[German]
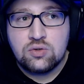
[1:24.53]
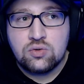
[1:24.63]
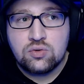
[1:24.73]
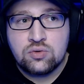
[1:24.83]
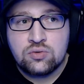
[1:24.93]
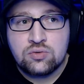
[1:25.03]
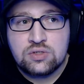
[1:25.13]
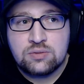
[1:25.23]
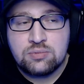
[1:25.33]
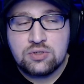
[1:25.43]
Und
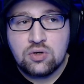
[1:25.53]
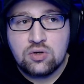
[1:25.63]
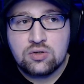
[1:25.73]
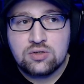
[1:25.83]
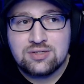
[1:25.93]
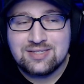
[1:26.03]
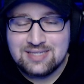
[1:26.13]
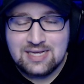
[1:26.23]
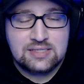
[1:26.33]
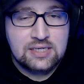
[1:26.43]
ich bin auch
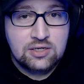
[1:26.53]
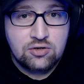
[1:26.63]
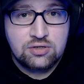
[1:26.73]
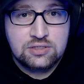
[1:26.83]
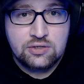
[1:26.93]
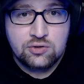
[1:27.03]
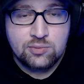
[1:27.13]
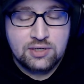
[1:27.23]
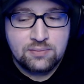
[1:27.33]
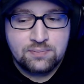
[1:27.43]
sehr, sehr glücklich
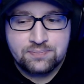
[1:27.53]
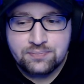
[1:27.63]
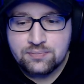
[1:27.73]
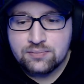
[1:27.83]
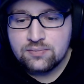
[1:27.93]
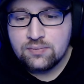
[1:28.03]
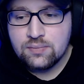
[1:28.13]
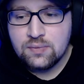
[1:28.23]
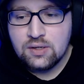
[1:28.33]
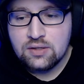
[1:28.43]
darüber.
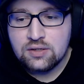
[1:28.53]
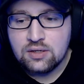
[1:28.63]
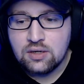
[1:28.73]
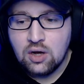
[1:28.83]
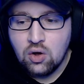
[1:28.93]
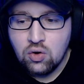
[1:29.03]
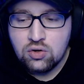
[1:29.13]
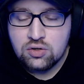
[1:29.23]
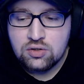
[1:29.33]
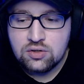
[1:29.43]
Denn
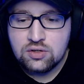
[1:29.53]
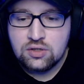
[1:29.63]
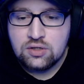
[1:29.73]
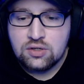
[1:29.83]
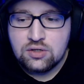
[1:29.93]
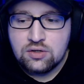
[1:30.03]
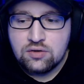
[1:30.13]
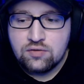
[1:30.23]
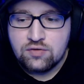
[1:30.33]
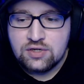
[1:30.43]
auch
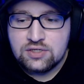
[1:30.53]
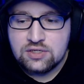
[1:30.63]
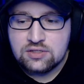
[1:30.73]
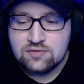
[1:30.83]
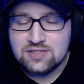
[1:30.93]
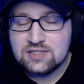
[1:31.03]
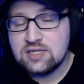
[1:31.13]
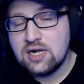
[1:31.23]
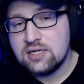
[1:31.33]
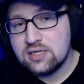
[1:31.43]
wenn ich jetzt, was
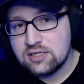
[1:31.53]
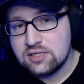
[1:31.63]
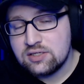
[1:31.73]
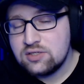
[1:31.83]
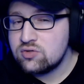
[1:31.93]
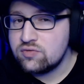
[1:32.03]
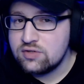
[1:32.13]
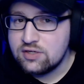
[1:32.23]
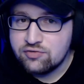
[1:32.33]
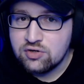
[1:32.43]
Zahlen angeht, nicht so
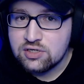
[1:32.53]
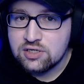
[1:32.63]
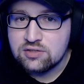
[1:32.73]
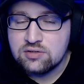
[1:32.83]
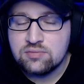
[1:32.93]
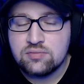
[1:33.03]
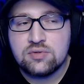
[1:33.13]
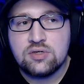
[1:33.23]
viel Erfolg hatte,